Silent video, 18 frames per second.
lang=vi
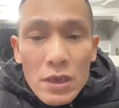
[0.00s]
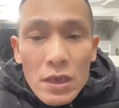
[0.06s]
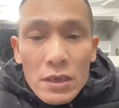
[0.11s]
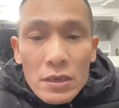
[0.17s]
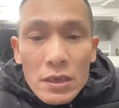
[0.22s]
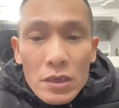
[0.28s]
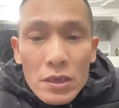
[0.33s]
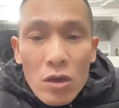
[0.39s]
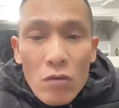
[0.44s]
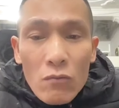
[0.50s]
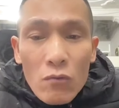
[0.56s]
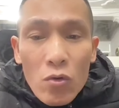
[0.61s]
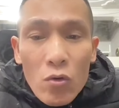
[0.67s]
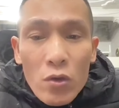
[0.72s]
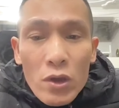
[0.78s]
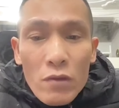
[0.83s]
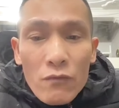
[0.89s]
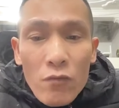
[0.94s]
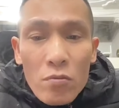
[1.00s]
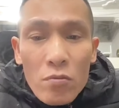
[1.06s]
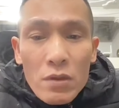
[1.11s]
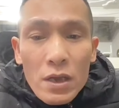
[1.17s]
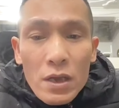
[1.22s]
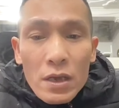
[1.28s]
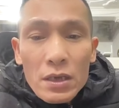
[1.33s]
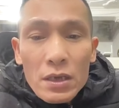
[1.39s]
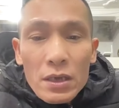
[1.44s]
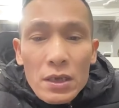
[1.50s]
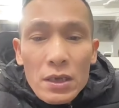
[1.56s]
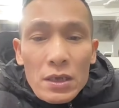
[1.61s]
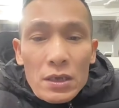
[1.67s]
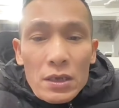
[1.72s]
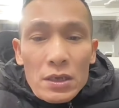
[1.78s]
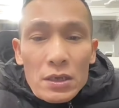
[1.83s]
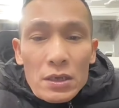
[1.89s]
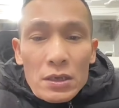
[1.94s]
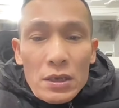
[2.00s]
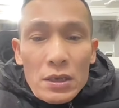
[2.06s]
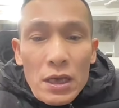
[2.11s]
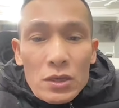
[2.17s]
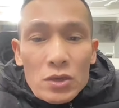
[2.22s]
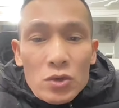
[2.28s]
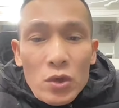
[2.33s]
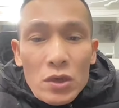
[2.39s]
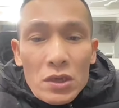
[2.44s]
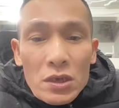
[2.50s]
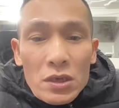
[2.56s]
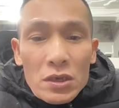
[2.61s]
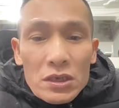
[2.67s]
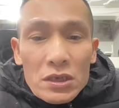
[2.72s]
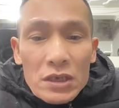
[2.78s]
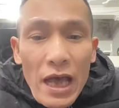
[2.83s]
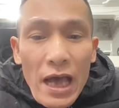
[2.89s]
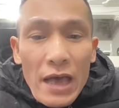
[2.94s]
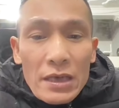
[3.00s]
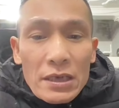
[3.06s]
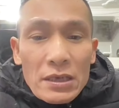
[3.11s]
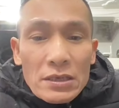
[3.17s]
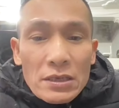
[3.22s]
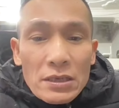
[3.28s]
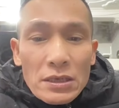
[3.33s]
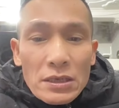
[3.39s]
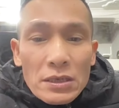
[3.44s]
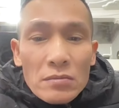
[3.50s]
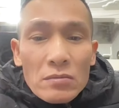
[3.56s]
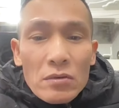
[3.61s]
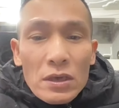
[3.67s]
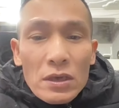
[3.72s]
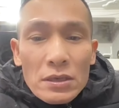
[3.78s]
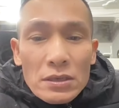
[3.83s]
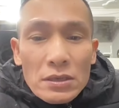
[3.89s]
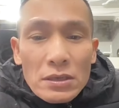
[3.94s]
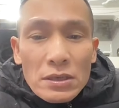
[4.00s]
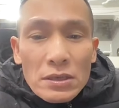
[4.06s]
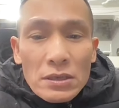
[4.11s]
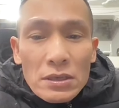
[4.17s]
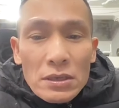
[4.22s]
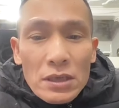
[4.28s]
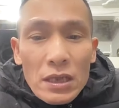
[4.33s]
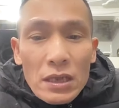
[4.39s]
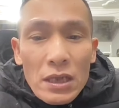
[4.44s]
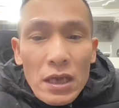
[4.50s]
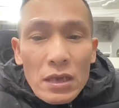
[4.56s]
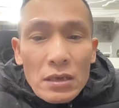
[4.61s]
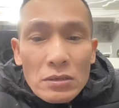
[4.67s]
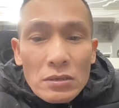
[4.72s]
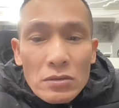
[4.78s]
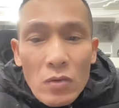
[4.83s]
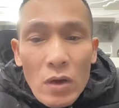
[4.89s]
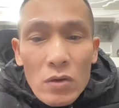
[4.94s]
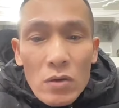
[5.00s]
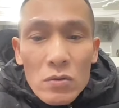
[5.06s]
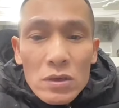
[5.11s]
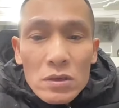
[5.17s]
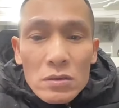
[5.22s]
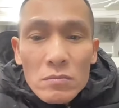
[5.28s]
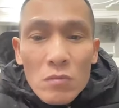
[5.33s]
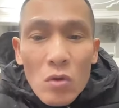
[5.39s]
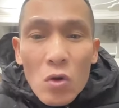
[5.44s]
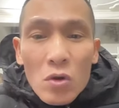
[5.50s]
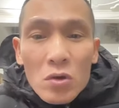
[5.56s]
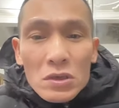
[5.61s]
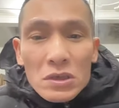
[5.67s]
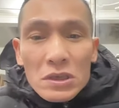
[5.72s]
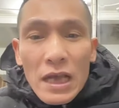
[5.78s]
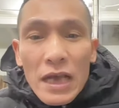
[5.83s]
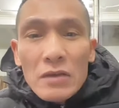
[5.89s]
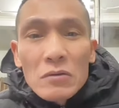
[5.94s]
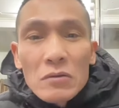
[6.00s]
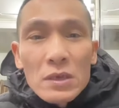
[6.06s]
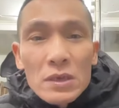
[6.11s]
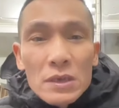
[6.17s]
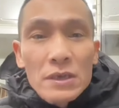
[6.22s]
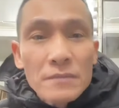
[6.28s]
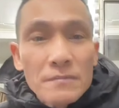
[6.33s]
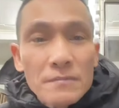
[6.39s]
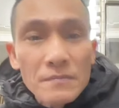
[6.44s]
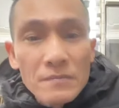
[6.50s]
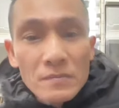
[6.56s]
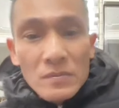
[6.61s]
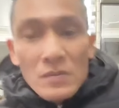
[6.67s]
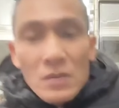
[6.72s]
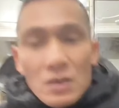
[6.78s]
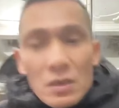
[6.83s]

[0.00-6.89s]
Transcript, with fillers: cháu và gia đình thật nhiều là vui hạnh phúc nhá nghe chuyện từ chán ừ đúng rồi trần thắng quá luôn bố của chán luôn đấy